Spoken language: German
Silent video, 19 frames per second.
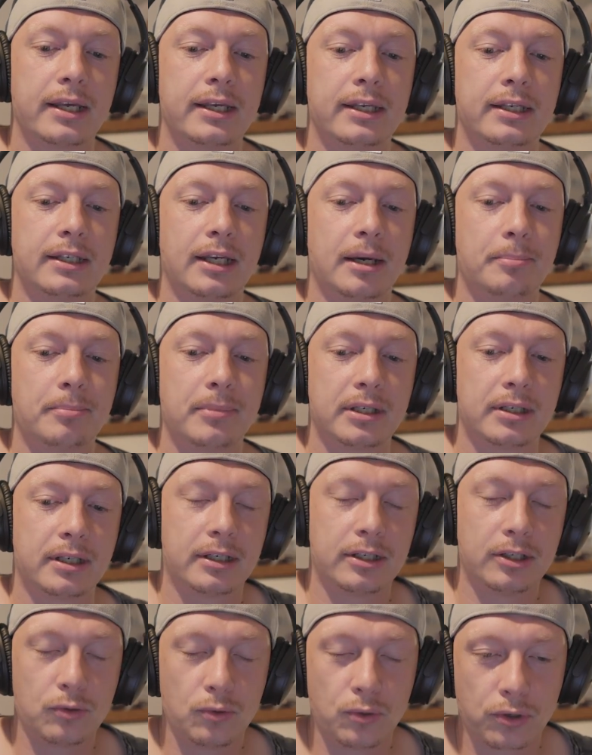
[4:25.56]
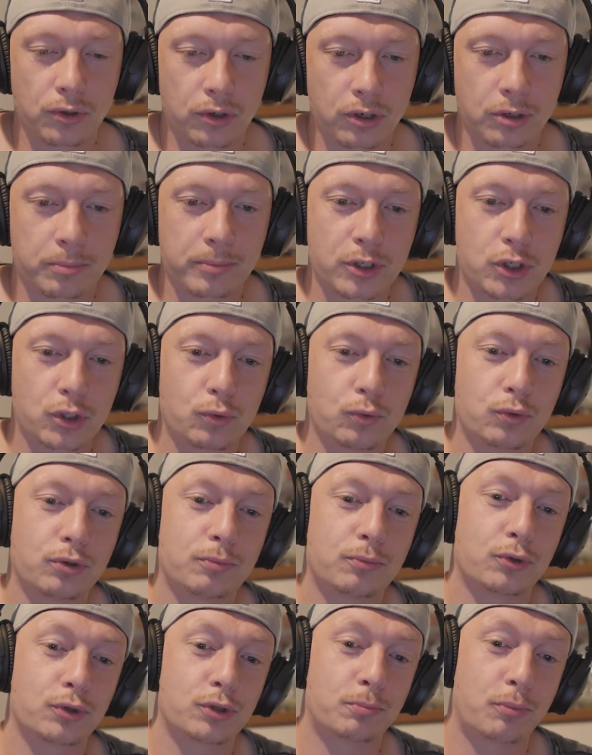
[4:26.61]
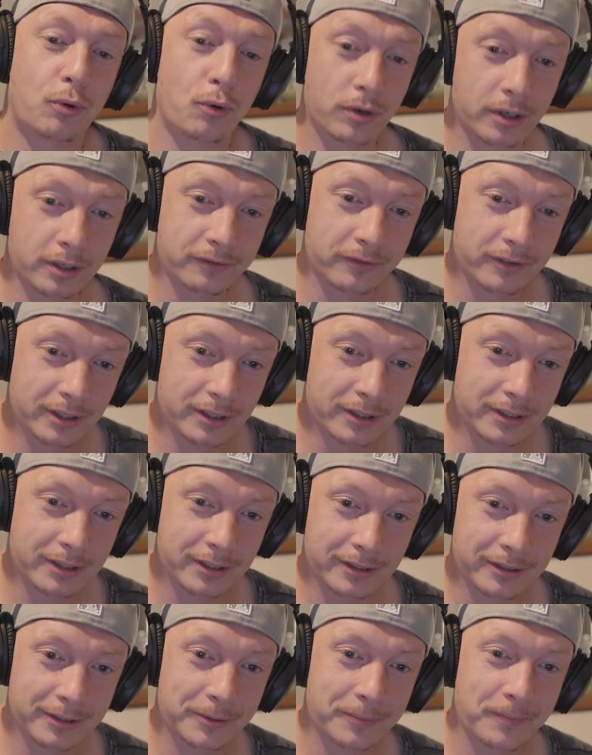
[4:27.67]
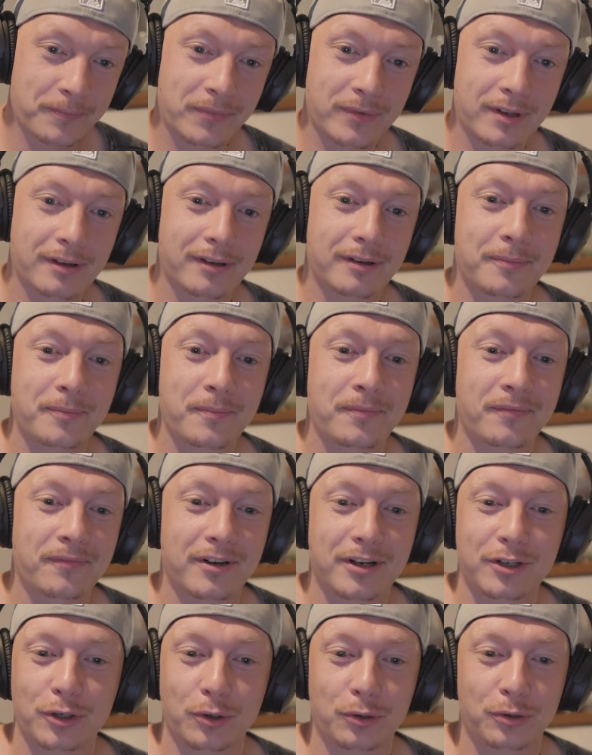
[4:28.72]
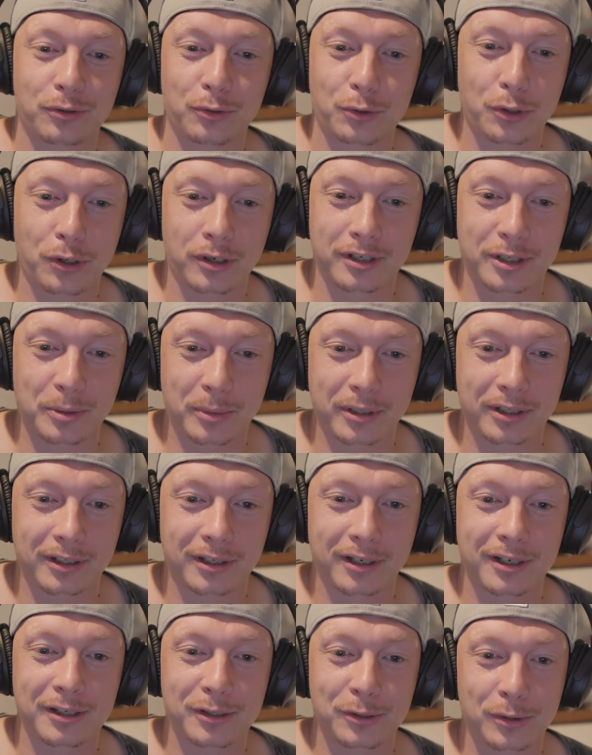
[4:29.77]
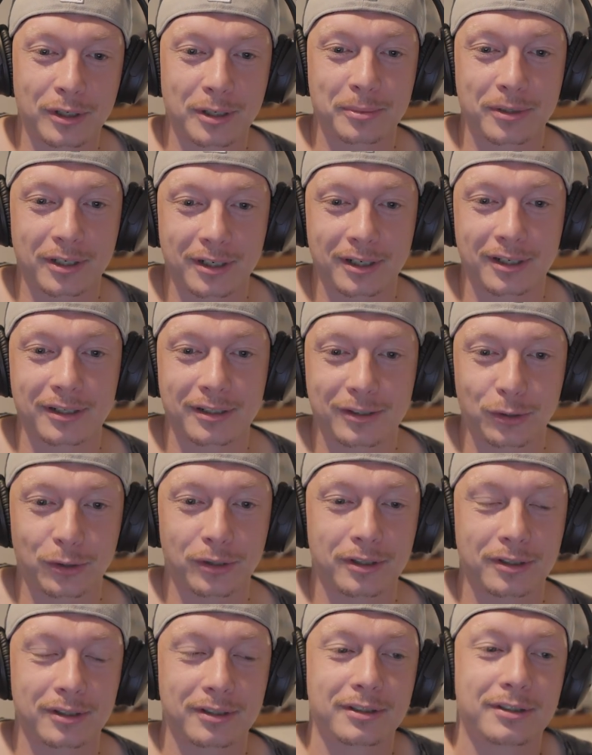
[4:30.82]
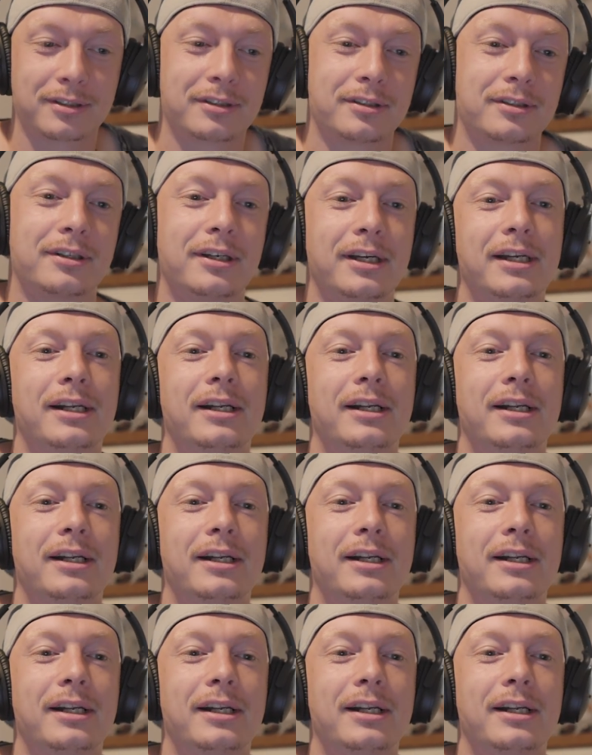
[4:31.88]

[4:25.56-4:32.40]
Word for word: Ich habe mir dann in New York mein Studium durchs Pokern finanziert, ähm, weil ich auch in New York niemanden kannte und habe dann halt dort äh,